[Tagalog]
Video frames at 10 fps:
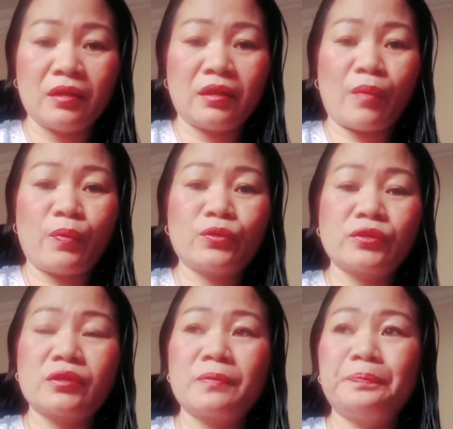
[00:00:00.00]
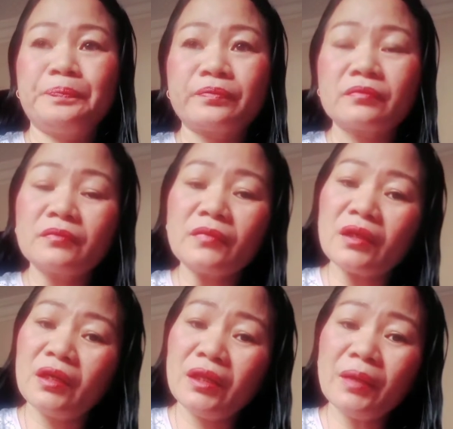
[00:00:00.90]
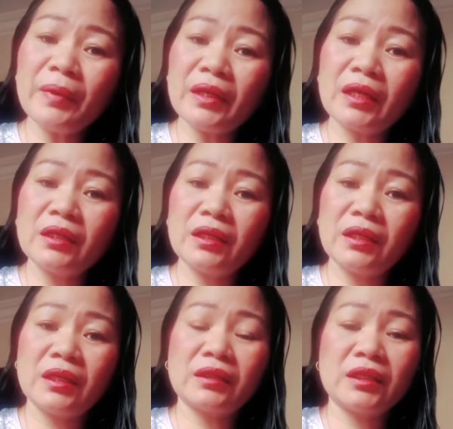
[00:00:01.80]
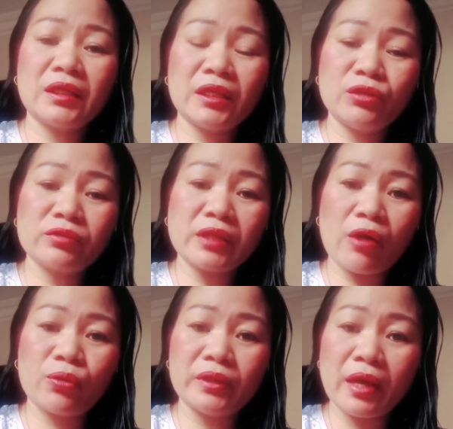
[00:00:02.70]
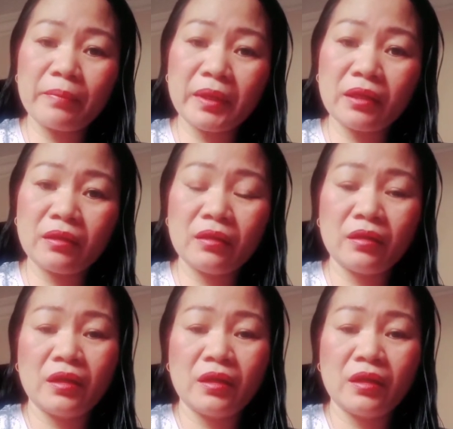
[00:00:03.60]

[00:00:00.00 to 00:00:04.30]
Tapos, hindi pa nag, hindi nagdidelid yung sahod namin.